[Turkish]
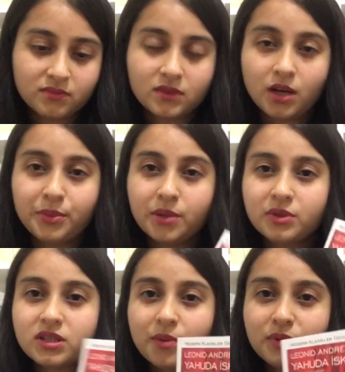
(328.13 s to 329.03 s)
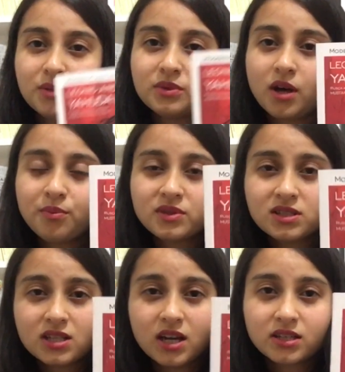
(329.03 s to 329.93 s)
Yani benim kitaplarımı ne
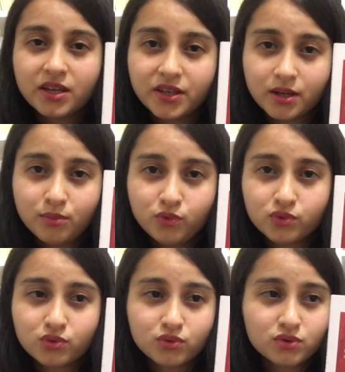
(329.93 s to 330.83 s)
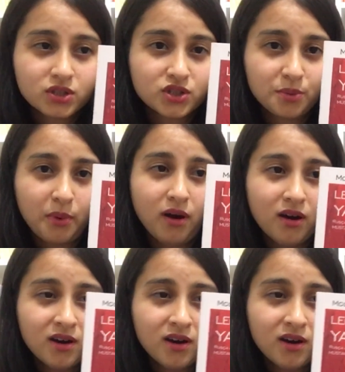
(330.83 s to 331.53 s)
yaptınız? Yerden yere mi vurdunuz acaba?